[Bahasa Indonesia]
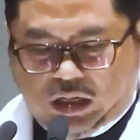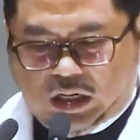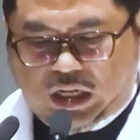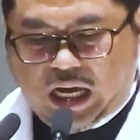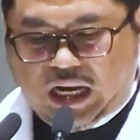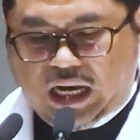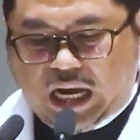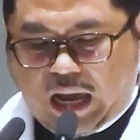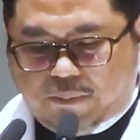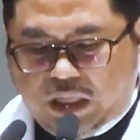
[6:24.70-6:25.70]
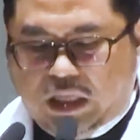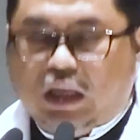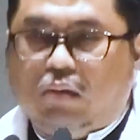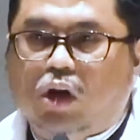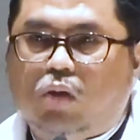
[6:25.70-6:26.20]
dan
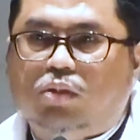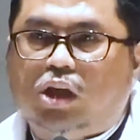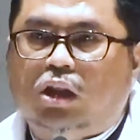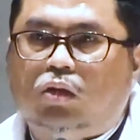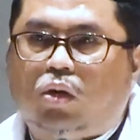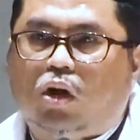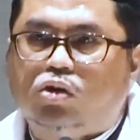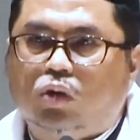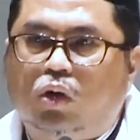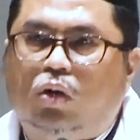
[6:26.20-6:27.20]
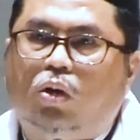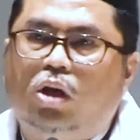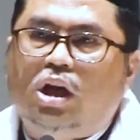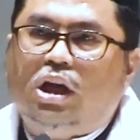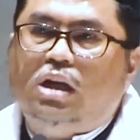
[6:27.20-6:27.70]
nabi belum tentu
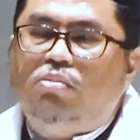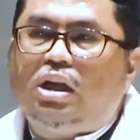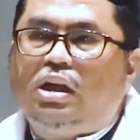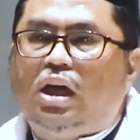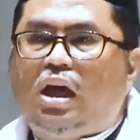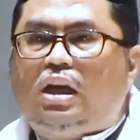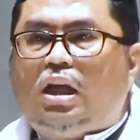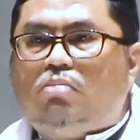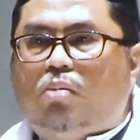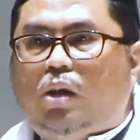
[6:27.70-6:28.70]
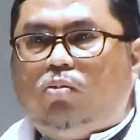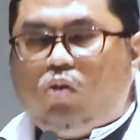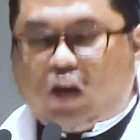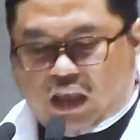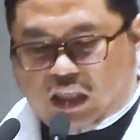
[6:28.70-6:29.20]
rasul. Demikian Imam
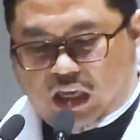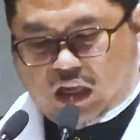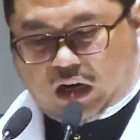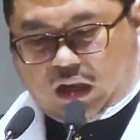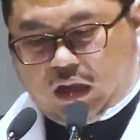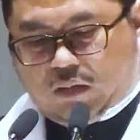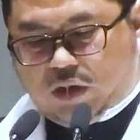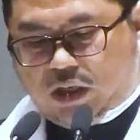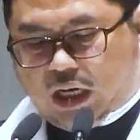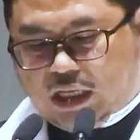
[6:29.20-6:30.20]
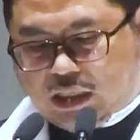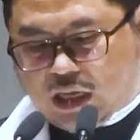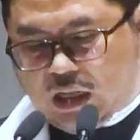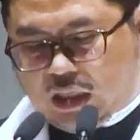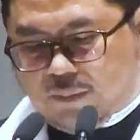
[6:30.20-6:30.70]
Ibnu Kathir
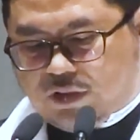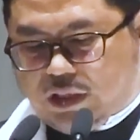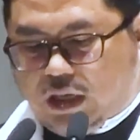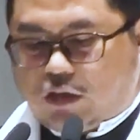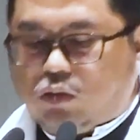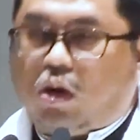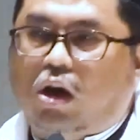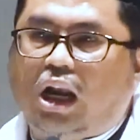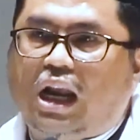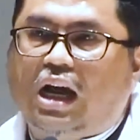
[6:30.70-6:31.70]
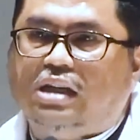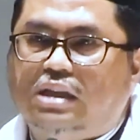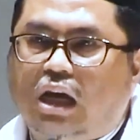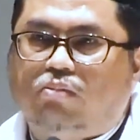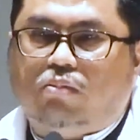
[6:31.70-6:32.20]
menjelaskan tafsir surah
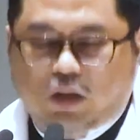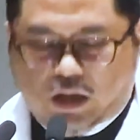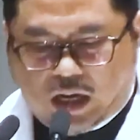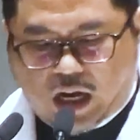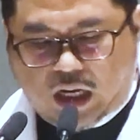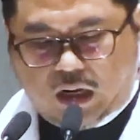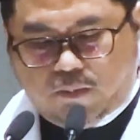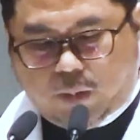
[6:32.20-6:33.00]
Al-Ahzab ayat 40.